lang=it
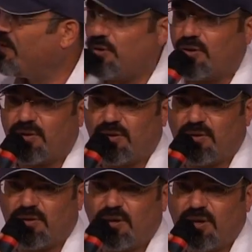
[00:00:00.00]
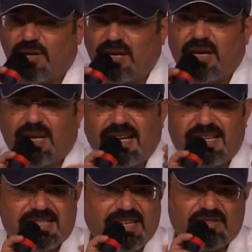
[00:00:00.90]
intorno,
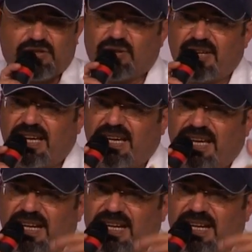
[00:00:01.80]
nel senso che